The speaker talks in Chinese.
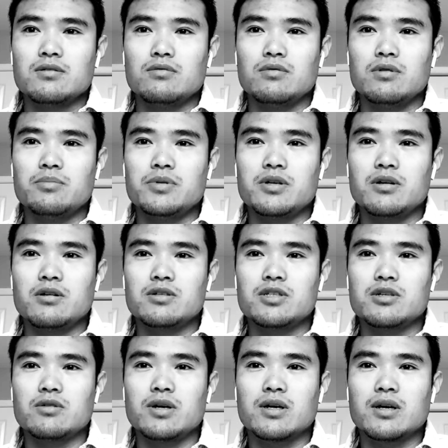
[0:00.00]
我比较
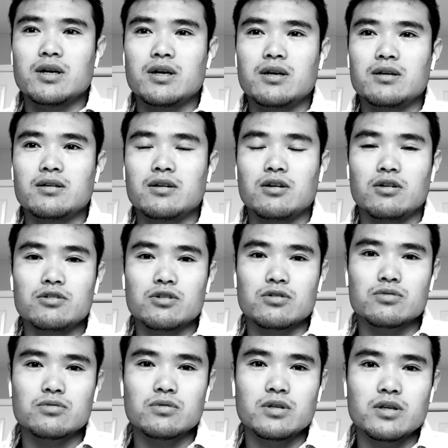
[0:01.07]
喜欢看高晓
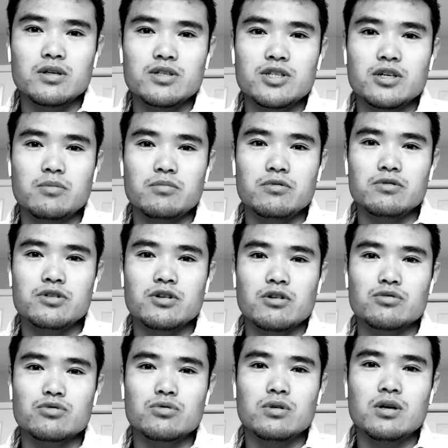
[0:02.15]
松的那个节目小
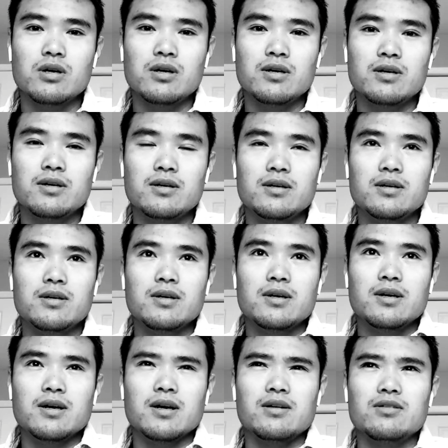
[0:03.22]
说，
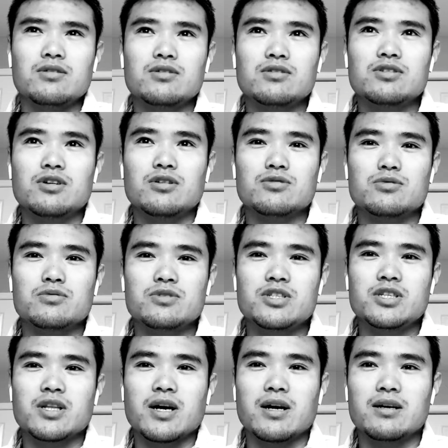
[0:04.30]
还有《晓松
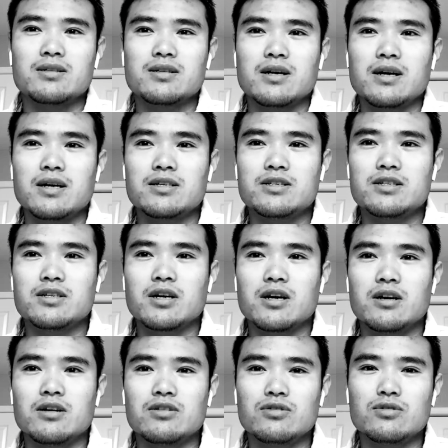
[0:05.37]
奇谈》在爱奇艺
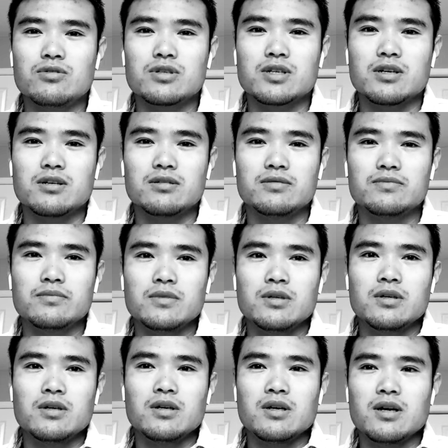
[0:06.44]
还有优酷上
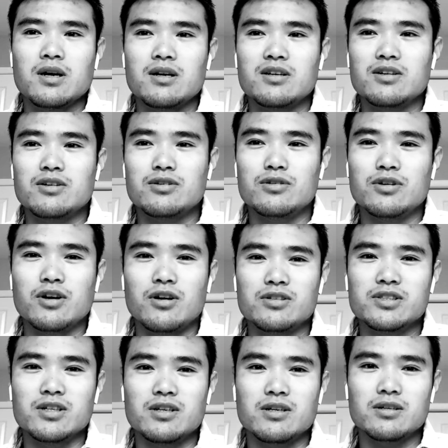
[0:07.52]
看了以后，了
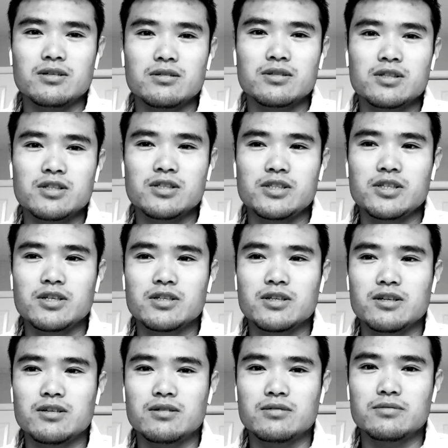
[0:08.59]
解了世界
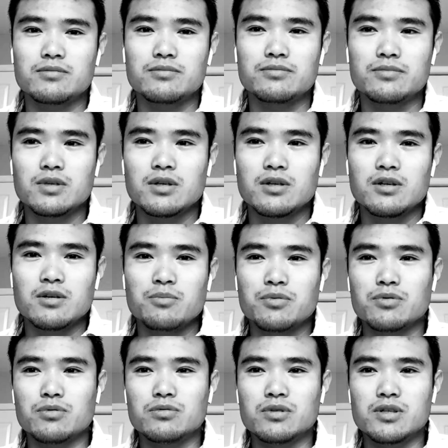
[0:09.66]
上
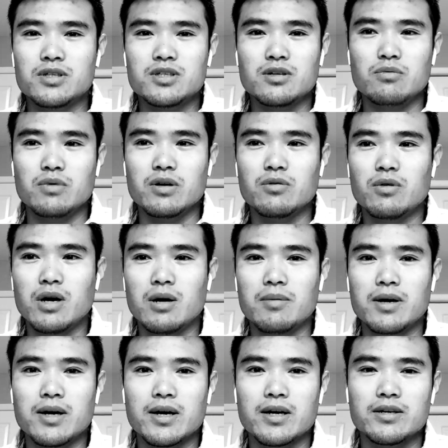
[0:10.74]
不同的一些文化
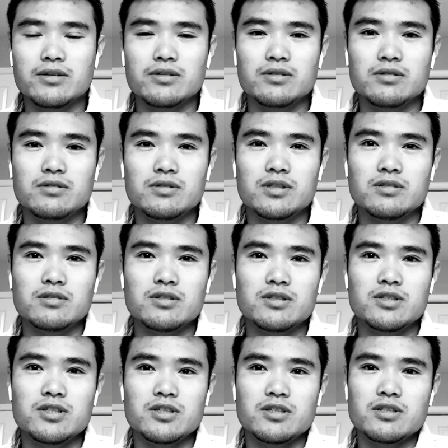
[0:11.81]
吧，还有政治
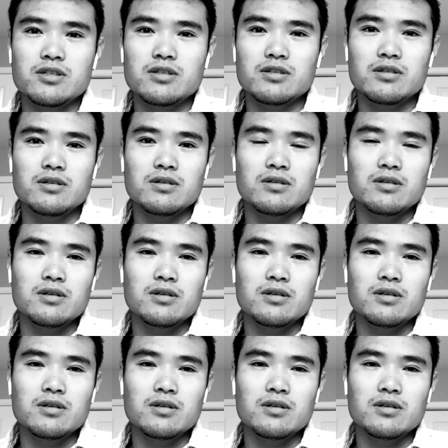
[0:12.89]
体制。